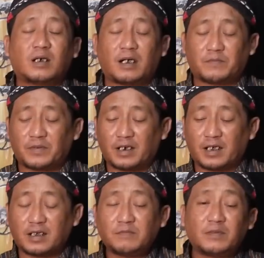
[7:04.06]

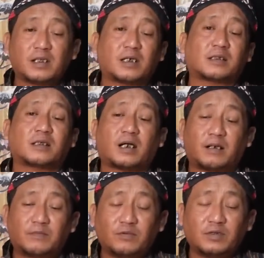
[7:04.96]
Apalagi melihat
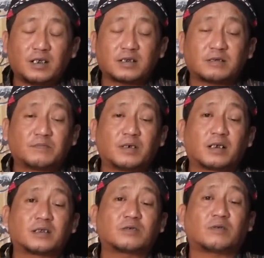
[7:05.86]
kamu yang
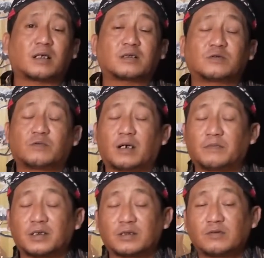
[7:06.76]
sebagai seorang
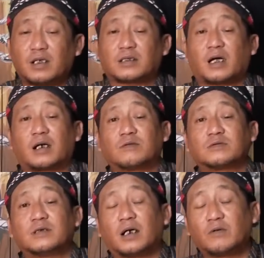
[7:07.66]
suami itu tidak
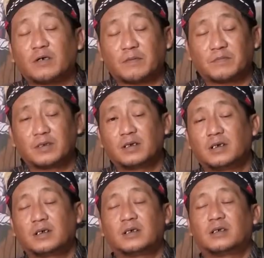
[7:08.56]
tanggung jawab.
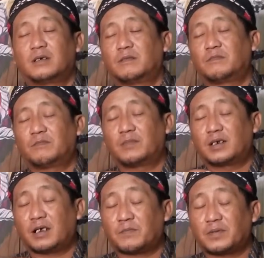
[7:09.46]

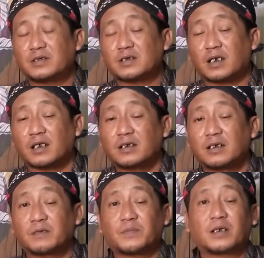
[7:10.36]
Mendapat saran
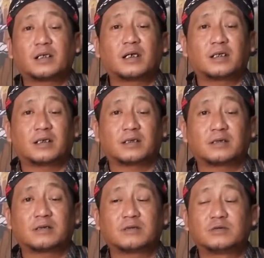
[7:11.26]
daripada ya.
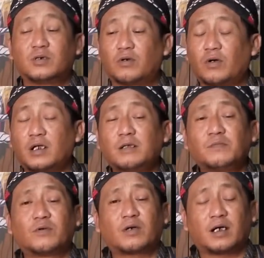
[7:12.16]
Joko ini
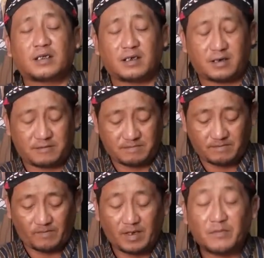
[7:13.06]
bukannya
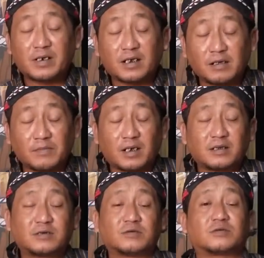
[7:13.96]

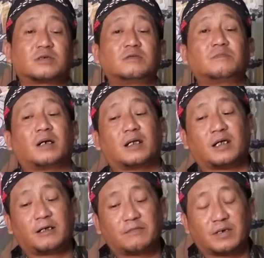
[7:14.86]
menerima, justru
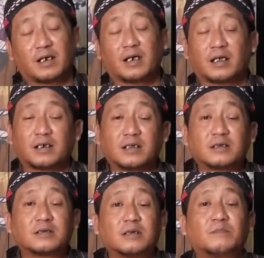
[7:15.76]
malah menghardik
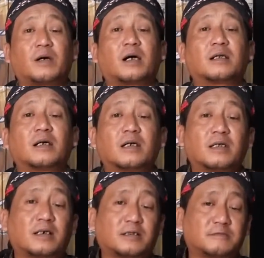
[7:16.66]
Pak
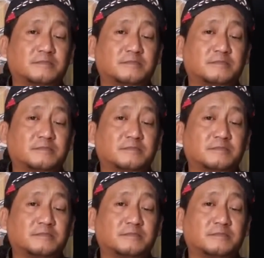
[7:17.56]
Dayat.